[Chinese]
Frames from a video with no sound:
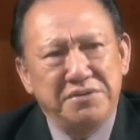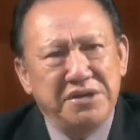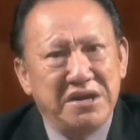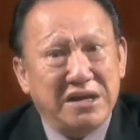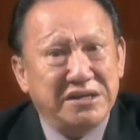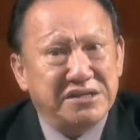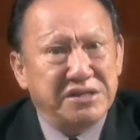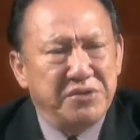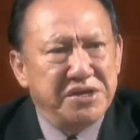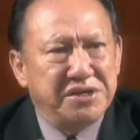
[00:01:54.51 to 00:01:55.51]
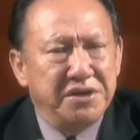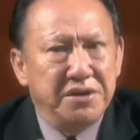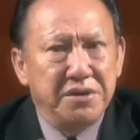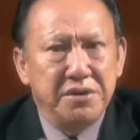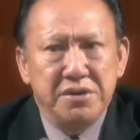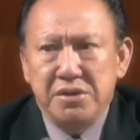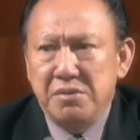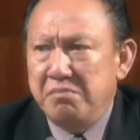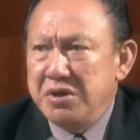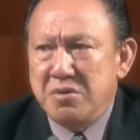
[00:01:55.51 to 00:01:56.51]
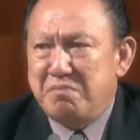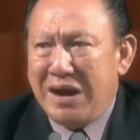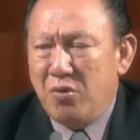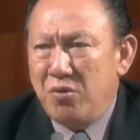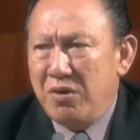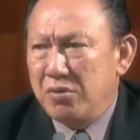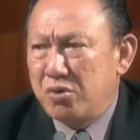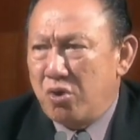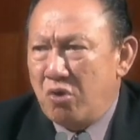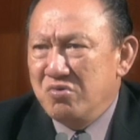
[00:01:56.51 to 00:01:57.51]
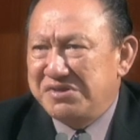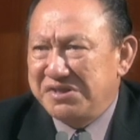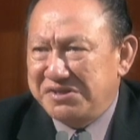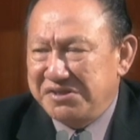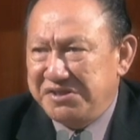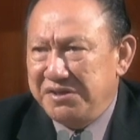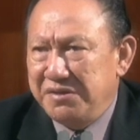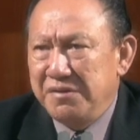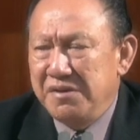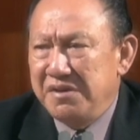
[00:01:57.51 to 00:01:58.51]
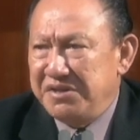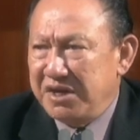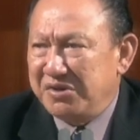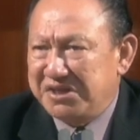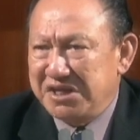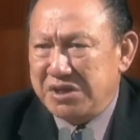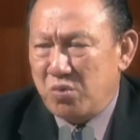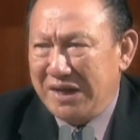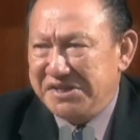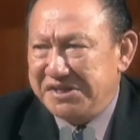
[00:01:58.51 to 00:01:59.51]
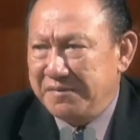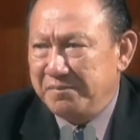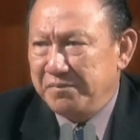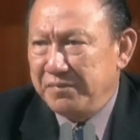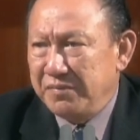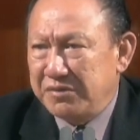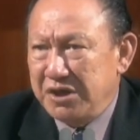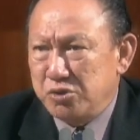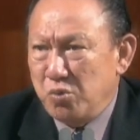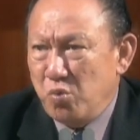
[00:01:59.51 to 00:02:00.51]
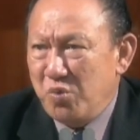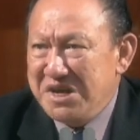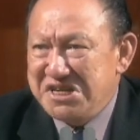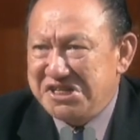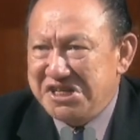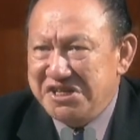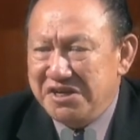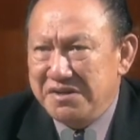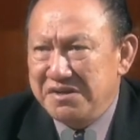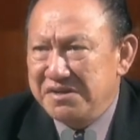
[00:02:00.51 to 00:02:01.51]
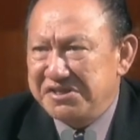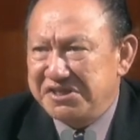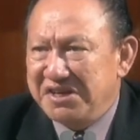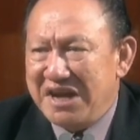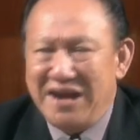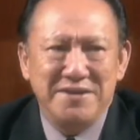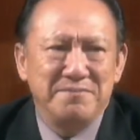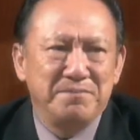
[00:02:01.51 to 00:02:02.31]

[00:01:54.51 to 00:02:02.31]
你让他成为一个没有把握控制自己能够得胜环境的一种危机的生涯。